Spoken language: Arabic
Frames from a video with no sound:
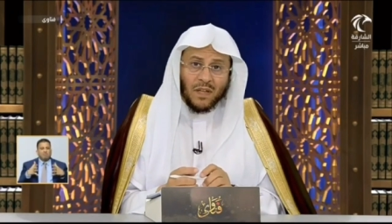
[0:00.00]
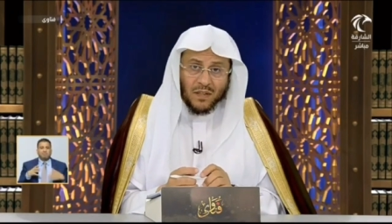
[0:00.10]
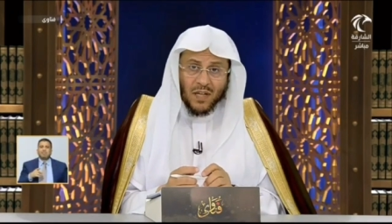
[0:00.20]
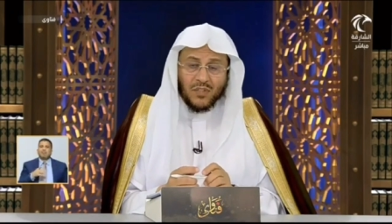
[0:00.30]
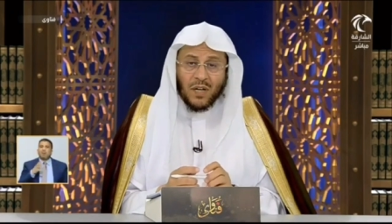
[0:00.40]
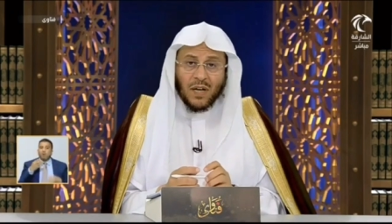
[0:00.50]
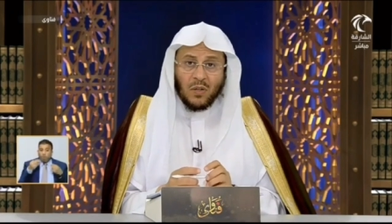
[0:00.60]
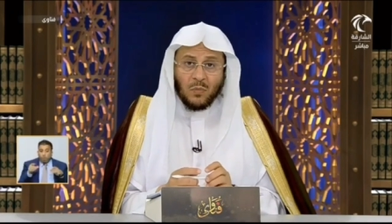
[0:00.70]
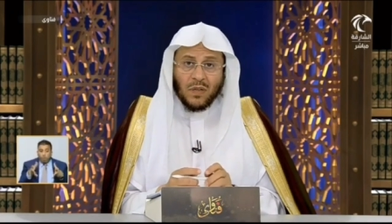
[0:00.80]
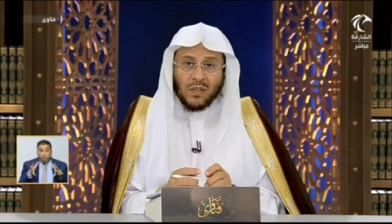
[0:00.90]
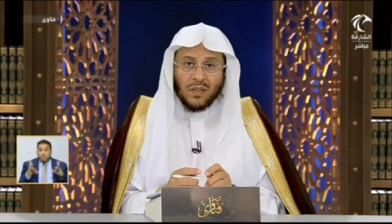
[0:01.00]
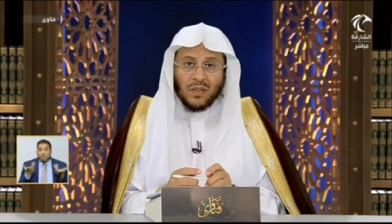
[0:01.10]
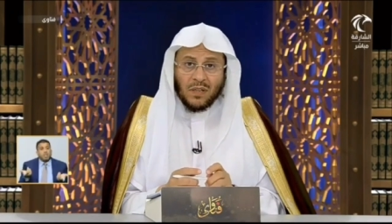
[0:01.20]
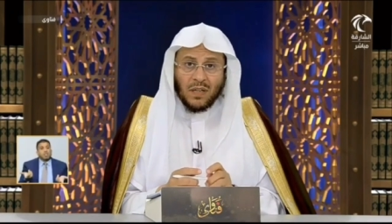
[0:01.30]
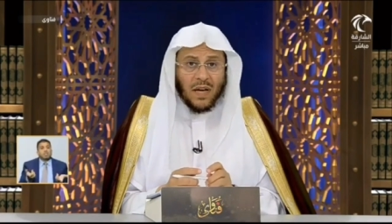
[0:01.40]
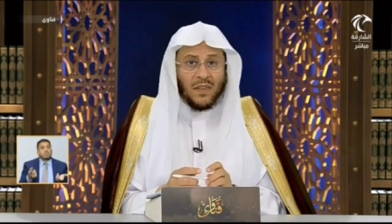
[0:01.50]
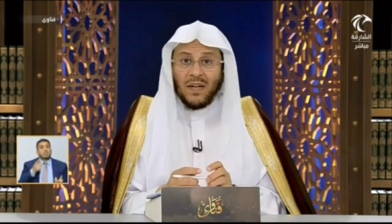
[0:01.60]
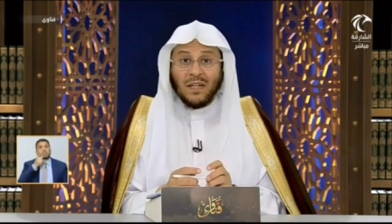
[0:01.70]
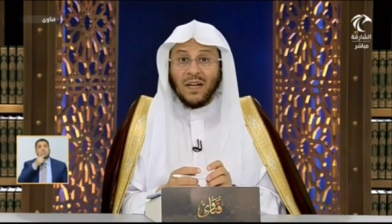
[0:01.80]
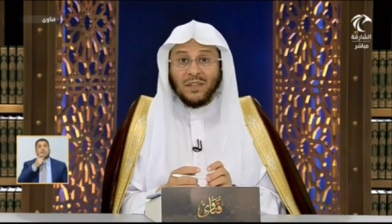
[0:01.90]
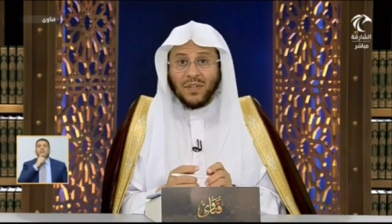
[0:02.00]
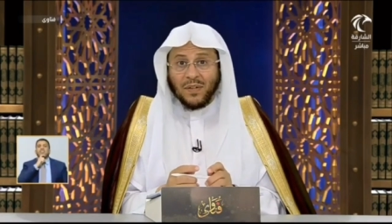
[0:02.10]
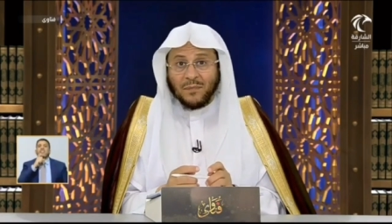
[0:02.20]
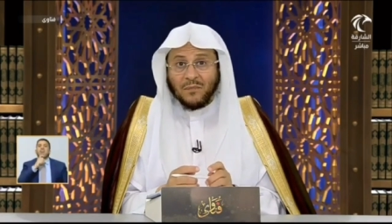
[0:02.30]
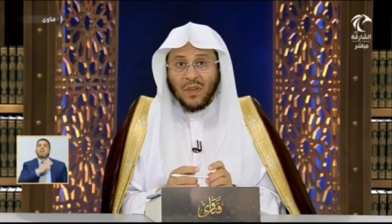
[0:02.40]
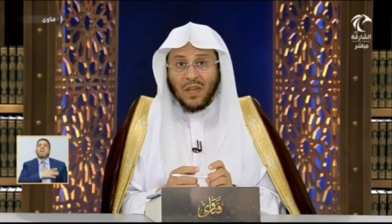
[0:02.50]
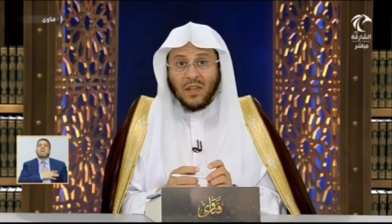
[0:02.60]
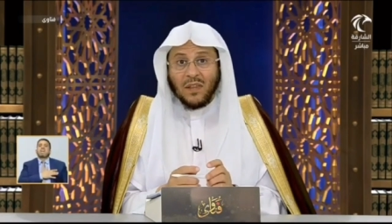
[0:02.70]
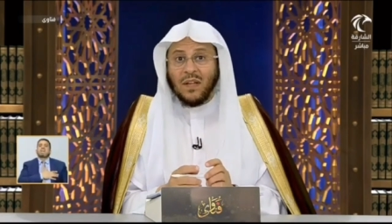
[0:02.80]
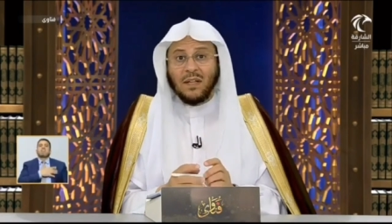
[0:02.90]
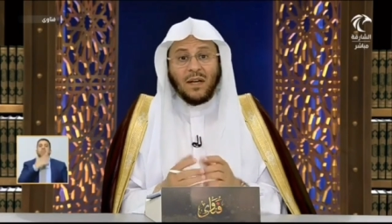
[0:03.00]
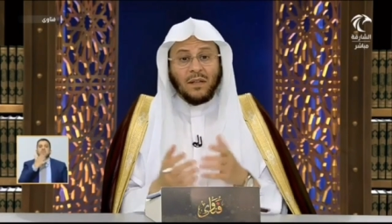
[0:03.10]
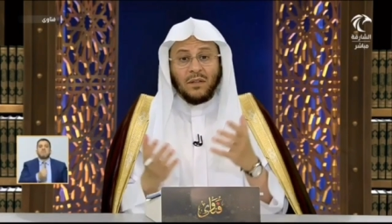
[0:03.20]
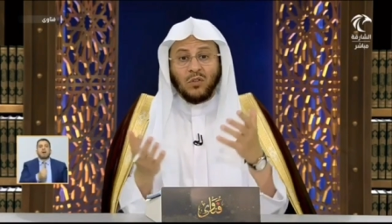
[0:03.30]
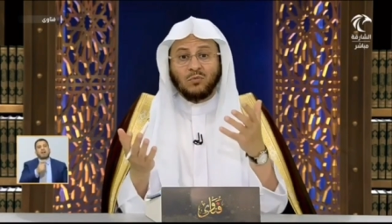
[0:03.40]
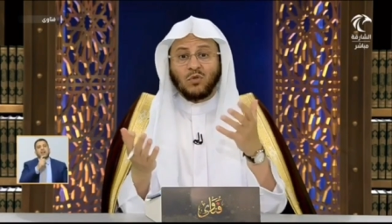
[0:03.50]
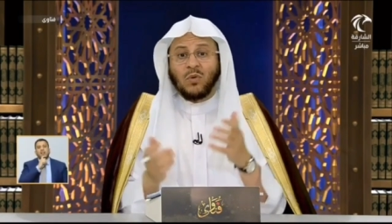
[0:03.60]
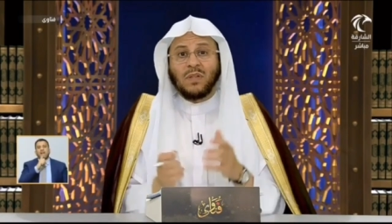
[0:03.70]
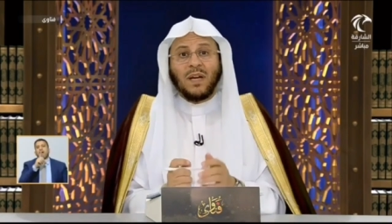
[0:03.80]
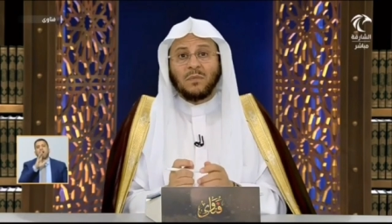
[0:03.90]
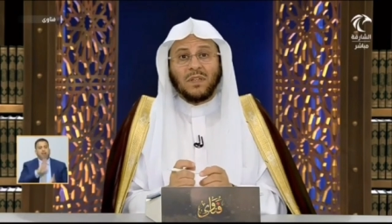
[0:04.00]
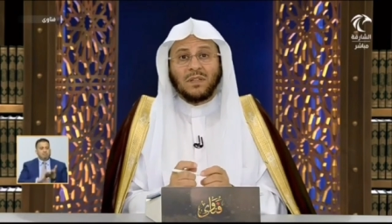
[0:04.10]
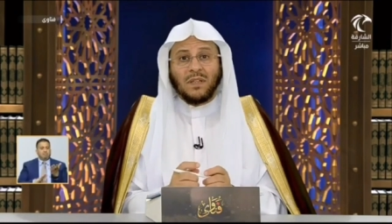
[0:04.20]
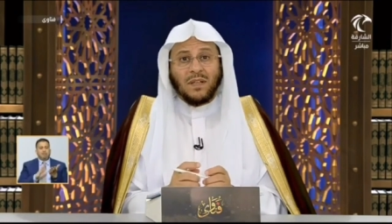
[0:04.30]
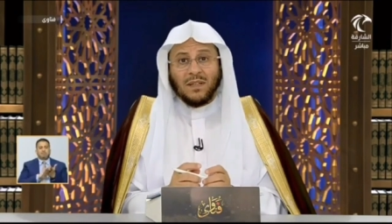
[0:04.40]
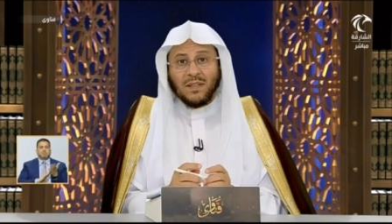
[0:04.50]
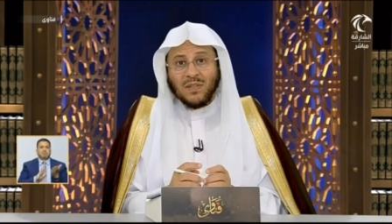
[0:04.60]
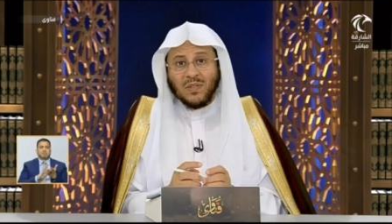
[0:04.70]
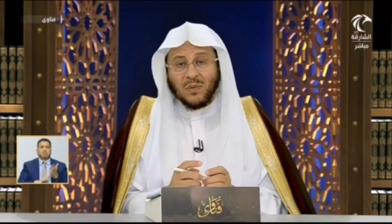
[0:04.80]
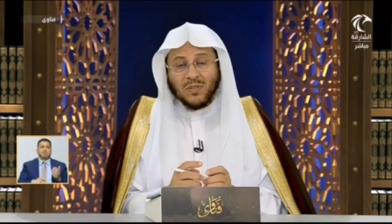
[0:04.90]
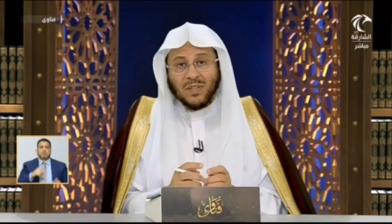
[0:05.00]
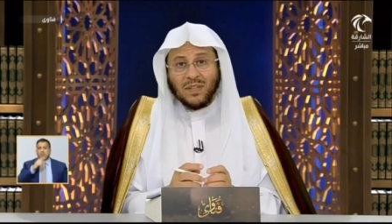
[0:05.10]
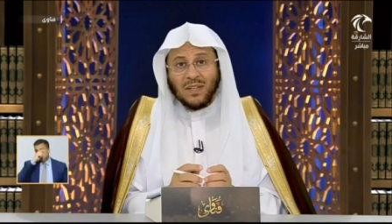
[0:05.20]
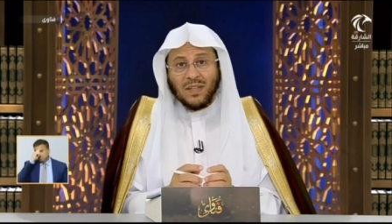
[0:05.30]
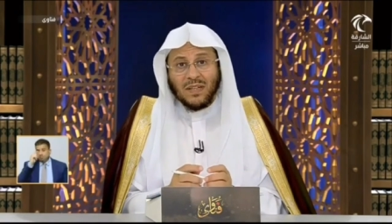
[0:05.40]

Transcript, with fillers: يراجع قلبه هذا على خطر ذلك أن الأمور كلها بيد الله عز وجل